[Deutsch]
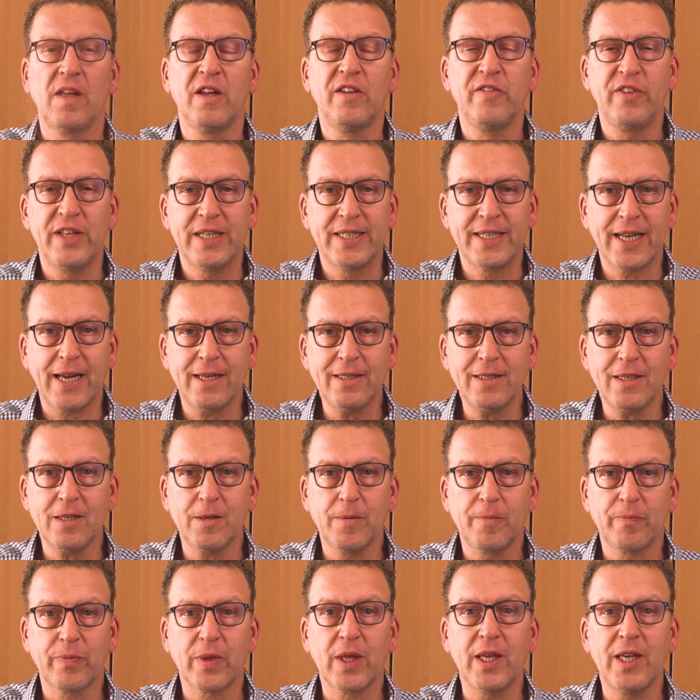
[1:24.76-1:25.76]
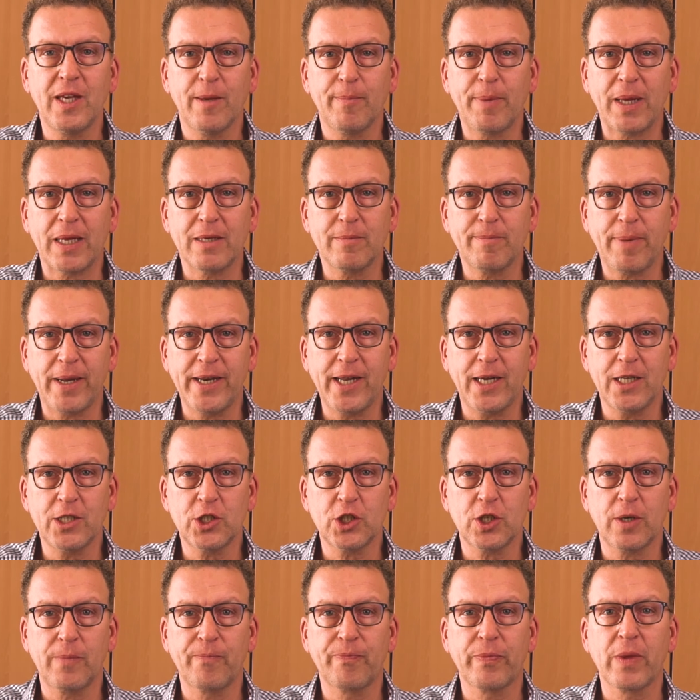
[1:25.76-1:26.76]
Vielen Dank, Ihr Bernd
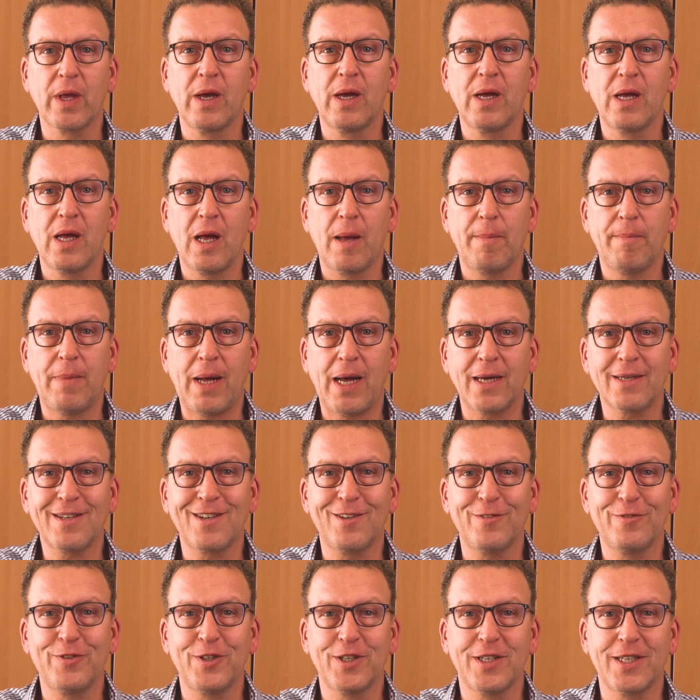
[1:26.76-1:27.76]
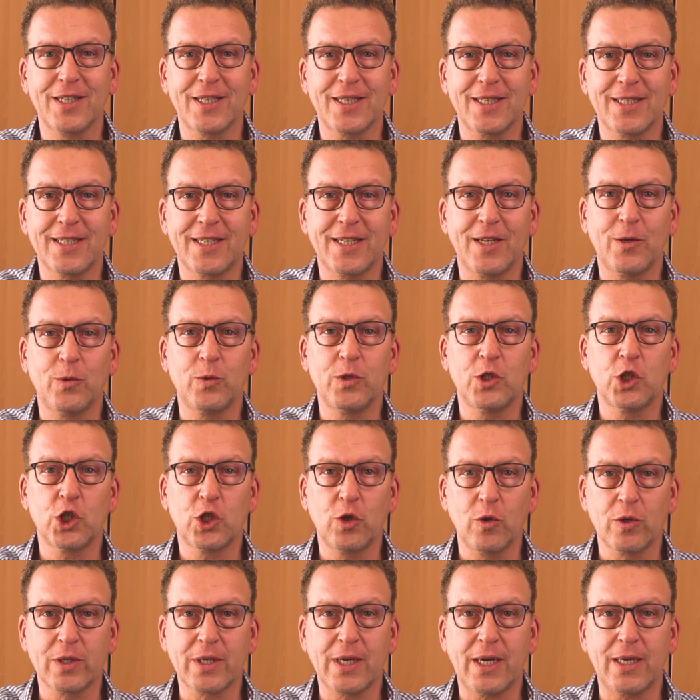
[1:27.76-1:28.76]
Banasch, Makler für die Region
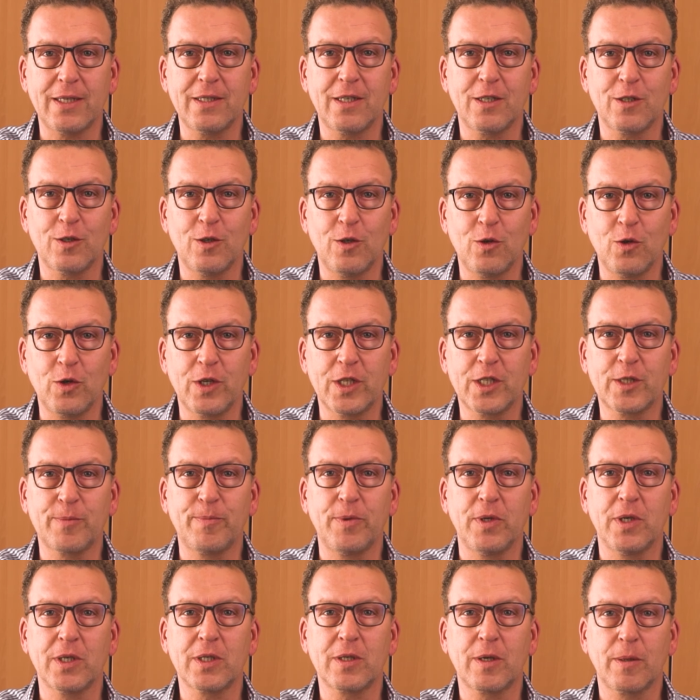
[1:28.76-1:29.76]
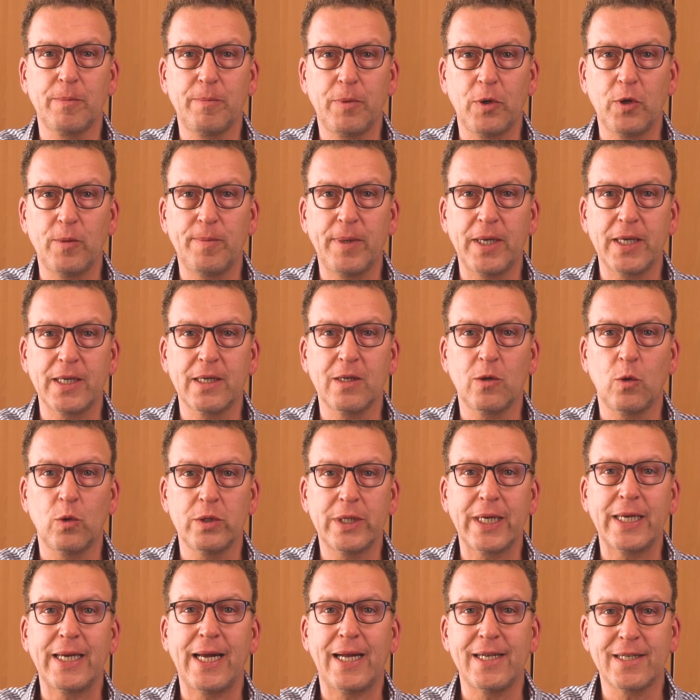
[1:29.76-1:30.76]
Stuttgart, Ludwigsburg, Böblingen
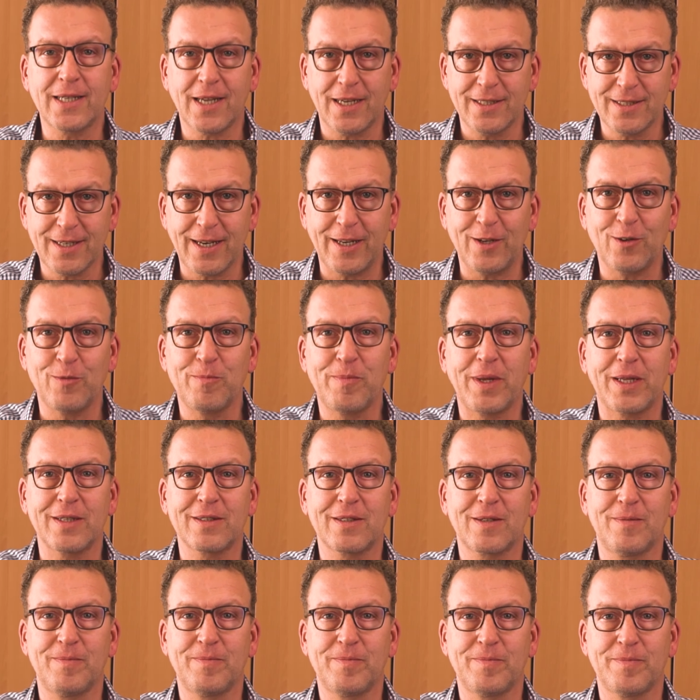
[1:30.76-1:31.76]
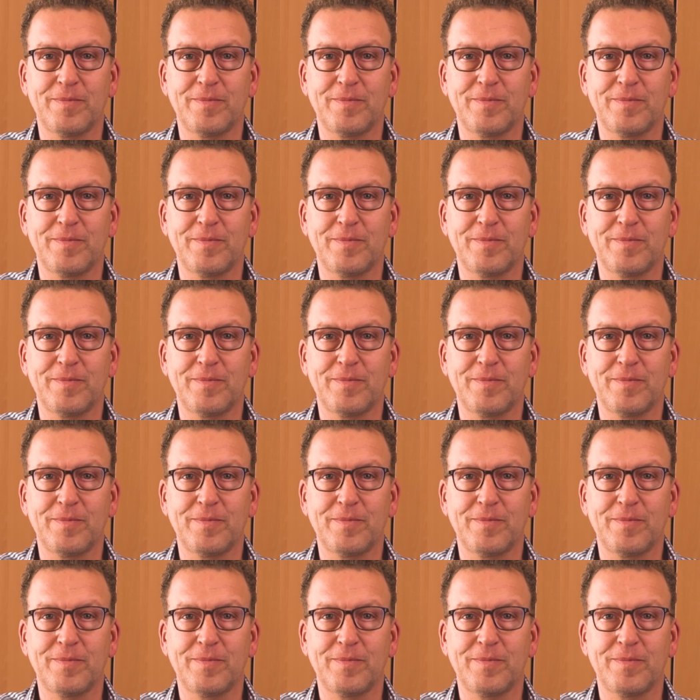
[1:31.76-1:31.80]
und den Altkreis Leonberg.